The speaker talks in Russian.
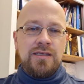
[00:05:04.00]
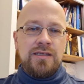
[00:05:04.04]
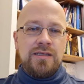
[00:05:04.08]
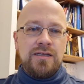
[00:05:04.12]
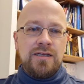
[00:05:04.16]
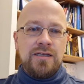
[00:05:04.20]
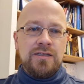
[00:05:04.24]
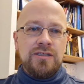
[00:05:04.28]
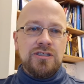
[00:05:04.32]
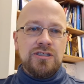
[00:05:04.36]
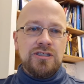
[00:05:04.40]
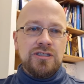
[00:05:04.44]
И,
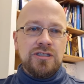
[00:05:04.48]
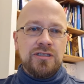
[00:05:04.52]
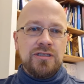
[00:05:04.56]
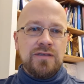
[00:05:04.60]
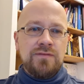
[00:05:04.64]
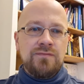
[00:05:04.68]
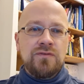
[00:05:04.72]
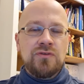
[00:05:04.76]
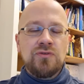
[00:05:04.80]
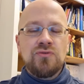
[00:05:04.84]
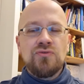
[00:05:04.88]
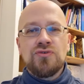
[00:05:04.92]
конечно,
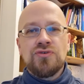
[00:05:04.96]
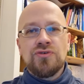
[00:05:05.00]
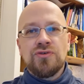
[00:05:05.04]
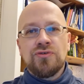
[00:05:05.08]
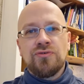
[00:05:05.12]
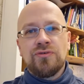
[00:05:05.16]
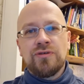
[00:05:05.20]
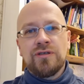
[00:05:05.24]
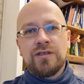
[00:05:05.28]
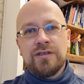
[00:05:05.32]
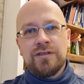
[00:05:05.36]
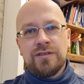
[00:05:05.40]
там ведущую
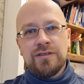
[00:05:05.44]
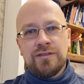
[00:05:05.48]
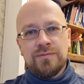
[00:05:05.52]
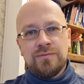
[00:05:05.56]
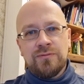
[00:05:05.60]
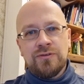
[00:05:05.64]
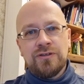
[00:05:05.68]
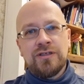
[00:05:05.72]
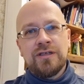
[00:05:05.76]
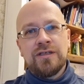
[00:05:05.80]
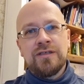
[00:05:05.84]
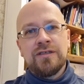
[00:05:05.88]
роль играет
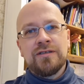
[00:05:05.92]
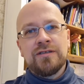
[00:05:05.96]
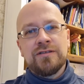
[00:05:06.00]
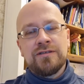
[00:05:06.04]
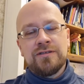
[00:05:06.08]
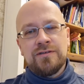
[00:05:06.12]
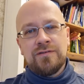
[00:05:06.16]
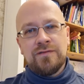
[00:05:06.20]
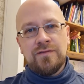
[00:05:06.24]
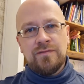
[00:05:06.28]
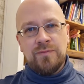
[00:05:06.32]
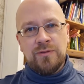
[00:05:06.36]
мой коллега
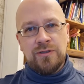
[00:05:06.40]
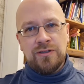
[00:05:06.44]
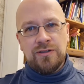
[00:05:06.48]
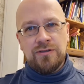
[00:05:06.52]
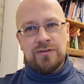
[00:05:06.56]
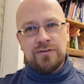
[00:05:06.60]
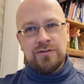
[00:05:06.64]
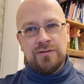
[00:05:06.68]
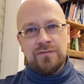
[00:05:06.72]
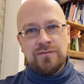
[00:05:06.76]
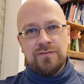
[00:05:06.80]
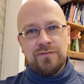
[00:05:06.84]
Слава
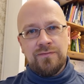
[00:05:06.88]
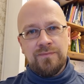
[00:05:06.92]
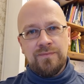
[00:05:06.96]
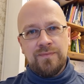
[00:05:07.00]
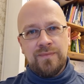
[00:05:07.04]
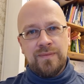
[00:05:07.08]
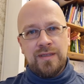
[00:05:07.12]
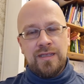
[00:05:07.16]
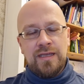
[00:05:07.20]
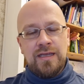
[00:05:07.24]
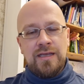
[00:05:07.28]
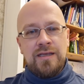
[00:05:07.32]
Панкратов.
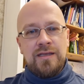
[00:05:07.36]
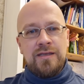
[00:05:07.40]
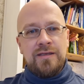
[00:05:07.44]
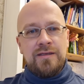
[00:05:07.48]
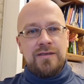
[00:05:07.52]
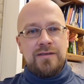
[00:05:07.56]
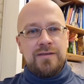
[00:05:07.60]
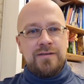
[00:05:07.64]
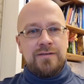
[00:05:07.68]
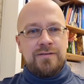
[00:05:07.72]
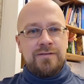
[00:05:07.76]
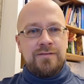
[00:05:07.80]

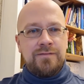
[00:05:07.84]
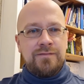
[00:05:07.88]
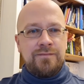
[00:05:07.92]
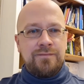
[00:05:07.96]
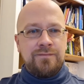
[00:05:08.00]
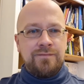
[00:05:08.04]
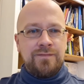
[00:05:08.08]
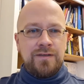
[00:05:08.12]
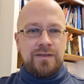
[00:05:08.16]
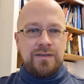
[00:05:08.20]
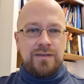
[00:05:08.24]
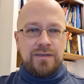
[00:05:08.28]
Э,
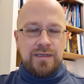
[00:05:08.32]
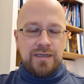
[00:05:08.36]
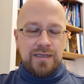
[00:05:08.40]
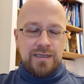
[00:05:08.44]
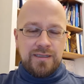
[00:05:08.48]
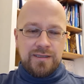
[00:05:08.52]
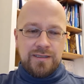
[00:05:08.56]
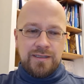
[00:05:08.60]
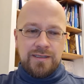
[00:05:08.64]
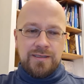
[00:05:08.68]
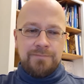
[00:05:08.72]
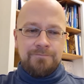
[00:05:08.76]
в,
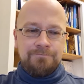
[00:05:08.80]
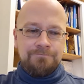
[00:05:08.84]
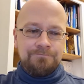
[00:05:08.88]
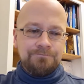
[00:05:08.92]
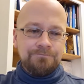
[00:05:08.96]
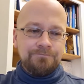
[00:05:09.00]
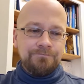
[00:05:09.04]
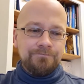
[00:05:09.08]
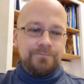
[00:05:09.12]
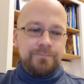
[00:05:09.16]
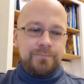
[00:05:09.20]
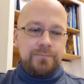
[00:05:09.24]
этой,
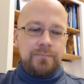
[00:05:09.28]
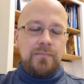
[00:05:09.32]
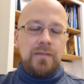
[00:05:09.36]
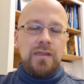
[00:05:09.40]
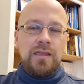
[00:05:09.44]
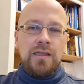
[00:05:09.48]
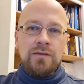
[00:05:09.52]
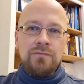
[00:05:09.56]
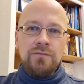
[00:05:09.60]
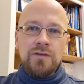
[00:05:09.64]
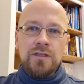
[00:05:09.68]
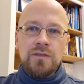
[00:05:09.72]

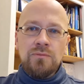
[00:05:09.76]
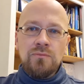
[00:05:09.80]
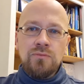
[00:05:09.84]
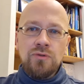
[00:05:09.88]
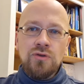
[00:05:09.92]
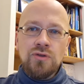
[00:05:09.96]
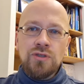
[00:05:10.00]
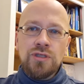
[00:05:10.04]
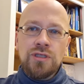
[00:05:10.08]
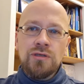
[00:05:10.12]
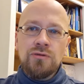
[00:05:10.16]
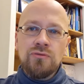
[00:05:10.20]
в этом
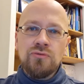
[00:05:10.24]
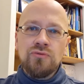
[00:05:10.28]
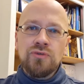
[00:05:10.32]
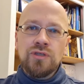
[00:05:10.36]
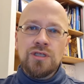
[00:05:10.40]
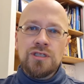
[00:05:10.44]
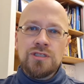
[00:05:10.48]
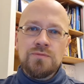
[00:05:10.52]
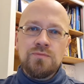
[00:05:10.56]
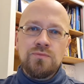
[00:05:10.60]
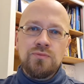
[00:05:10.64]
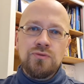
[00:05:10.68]
блоке у
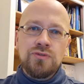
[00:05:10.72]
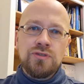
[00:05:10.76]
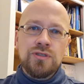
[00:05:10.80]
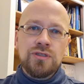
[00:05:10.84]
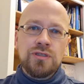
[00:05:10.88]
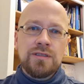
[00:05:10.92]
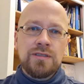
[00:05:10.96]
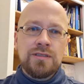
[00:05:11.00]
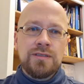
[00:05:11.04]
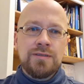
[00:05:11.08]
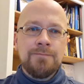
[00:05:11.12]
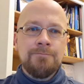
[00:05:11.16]
нас
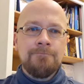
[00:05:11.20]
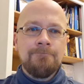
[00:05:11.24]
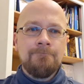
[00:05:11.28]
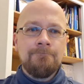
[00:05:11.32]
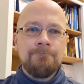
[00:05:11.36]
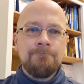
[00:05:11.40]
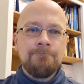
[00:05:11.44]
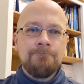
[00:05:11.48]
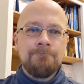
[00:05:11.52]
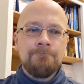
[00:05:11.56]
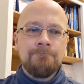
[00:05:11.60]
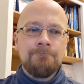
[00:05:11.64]
будет
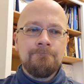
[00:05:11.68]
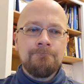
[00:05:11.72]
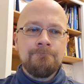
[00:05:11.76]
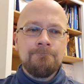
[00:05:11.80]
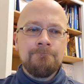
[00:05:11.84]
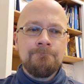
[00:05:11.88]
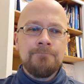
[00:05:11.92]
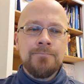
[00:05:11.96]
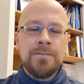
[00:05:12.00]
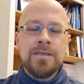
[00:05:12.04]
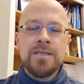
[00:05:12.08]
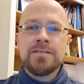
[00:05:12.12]

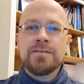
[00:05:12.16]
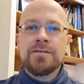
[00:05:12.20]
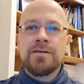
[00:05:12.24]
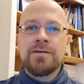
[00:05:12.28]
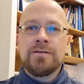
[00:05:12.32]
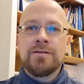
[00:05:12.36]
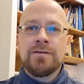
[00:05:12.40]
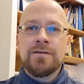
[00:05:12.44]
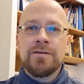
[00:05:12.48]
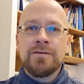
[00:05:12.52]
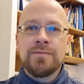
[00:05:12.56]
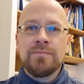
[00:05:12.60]

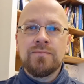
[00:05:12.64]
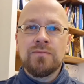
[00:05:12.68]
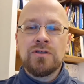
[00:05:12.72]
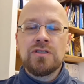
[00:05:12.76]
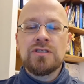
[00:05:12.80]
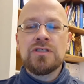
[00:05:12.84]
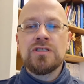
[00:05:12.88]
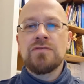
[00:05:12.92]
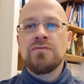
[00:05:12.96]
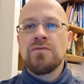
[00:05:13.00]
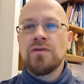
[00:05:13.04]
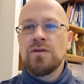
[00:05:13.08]
несколько
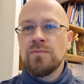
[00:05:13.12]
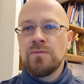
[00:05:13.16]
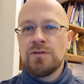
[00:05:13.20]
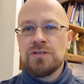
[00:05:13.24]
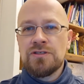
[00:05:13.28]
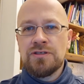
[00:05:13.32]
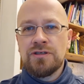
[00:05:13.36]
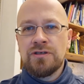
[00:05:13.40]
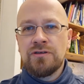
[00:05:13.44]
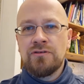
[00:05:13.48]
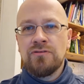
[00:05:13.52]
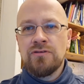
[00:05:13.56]
гостевых
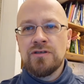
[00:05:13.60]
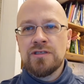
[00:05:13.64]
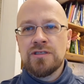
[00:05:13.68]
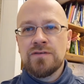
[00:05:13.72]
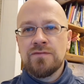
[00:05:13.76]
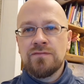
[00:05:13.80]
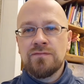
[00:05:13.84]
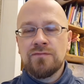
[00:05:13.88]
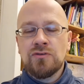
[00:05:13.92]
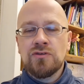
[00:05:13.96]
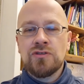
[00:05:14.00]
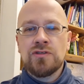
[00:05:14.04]

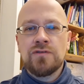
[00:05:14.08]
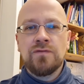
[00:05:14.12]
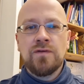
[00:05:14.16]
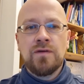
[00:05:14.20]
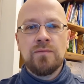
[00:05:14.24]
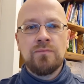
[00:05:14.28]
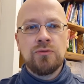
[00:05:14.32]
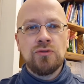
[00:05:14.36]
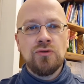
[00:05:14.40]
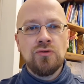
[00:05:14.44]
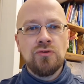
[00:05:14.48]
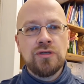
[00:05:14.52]
мастер-классов, то есть два
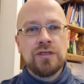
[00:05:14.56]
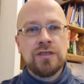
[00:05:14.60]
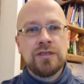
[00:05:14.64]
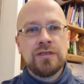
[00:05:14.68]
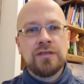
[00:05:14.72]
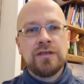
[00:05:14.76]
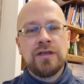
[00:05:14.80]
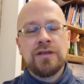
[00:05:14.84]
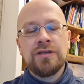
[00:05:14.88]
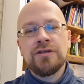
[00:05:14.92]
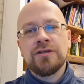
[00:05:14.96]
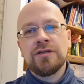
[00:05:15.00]
блока,
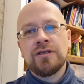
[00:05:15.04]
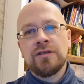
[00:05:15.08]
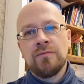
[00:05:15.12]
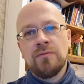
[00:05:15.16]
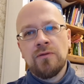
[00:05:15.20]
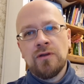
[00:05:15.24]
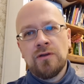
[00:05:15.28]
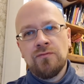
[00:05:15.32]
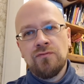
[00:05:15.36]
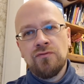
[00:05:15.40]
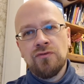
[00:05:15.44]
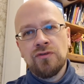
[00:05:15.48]
карьерный
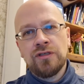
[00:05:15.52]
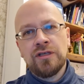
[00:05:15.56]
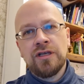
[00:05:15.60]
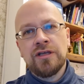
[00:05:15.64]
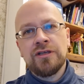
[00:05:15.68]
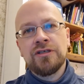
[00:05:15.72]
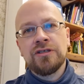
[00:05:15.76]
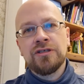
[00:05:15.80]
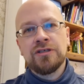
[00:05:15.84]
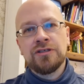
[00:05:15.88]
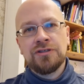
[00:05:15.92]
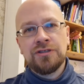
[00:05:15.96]
марафон,
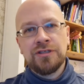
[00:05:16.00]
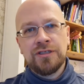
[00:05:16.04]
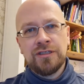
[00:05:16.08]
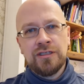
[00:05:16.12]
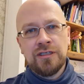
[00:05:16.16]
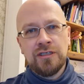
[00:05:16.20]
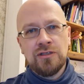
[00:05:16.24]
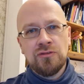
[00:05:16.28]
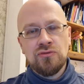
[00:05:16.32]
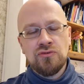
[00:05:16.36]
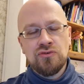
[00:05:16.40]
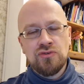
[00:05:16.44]
карьера
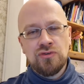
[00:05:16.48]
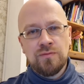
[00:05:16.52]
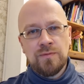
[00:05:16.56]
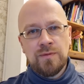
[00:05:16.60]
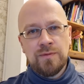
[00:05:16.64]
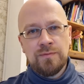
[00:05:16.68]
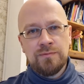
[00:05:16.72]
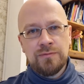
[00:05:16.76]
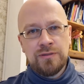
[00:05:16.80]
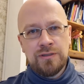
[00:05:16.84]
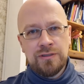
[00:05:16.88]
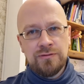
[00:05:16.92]
3D, то, что
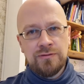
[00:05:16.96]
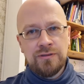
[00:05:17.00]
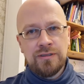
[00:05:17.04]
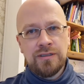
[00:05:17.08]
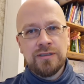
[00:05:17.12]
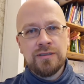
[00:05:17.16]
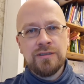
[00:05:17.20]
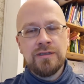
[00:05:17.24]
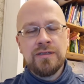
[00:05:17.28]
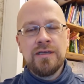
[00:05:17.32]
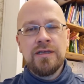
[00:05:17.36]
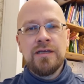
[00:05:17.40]
мы
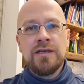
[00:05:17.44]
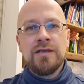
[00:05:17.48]
делали.